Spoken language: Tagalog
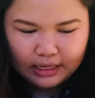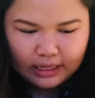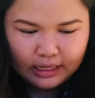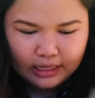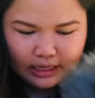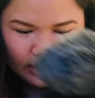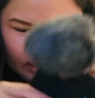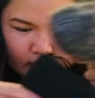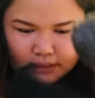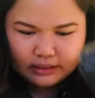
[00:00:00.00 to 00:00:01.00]

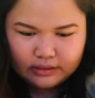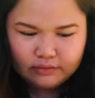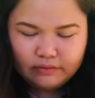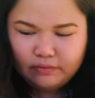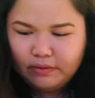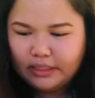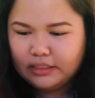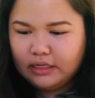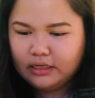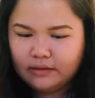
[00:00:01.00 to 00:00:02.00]
And,
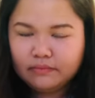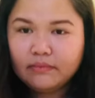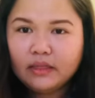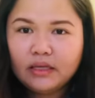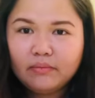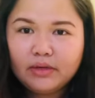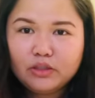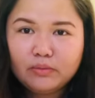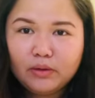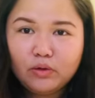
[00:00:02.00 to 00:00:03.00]
wait medyo
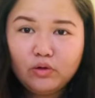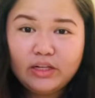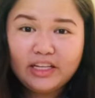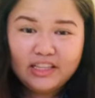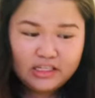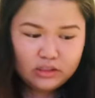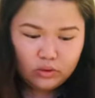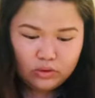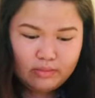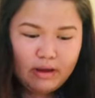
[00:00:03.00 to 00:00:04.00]
magulo na yung desk ko,
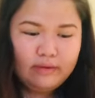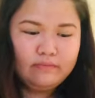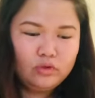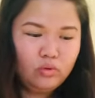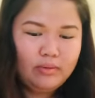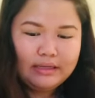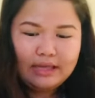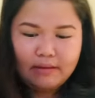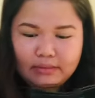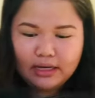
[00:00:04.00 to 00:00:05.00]
diba? Sobrang
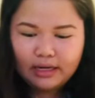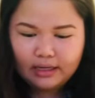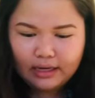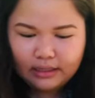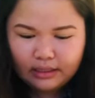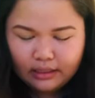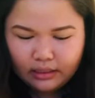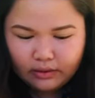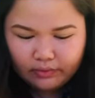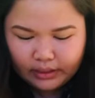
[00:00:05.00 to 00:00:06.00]
dami nakalagay.
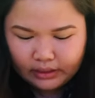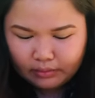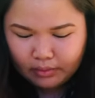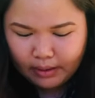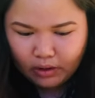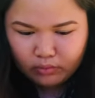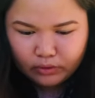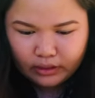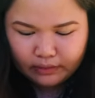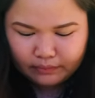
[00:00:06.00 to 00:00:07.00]
Wait, ibaba ko
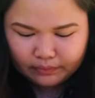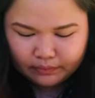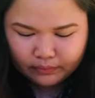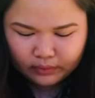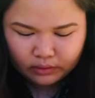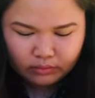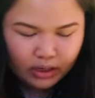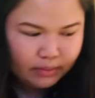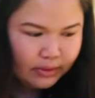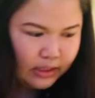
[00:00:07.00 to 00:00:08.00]
muna.
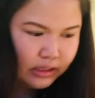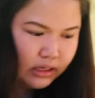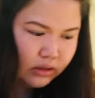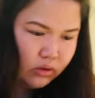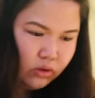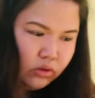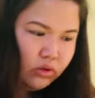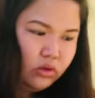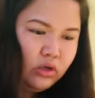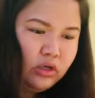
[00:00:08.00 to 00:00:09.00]
Baka malaglag ko.
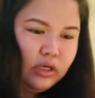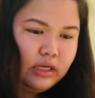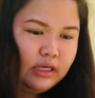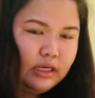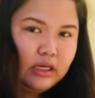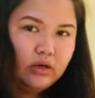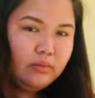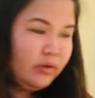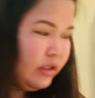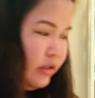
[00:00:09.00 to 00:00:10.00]

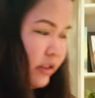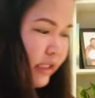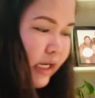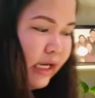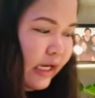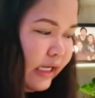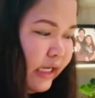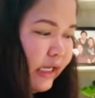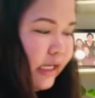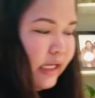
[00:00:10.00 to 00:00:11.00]
Lilitan muna ito sa
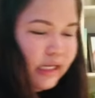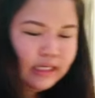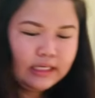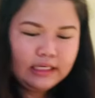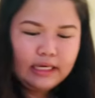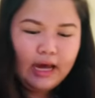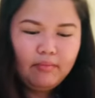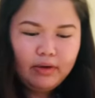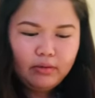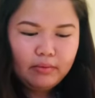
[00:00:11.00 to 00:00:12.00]
aking
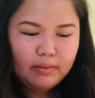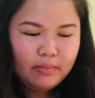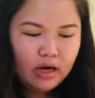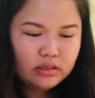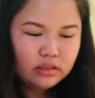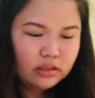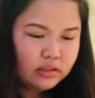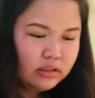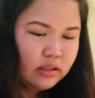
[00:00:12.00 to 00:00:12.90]
kama yung mga boxes.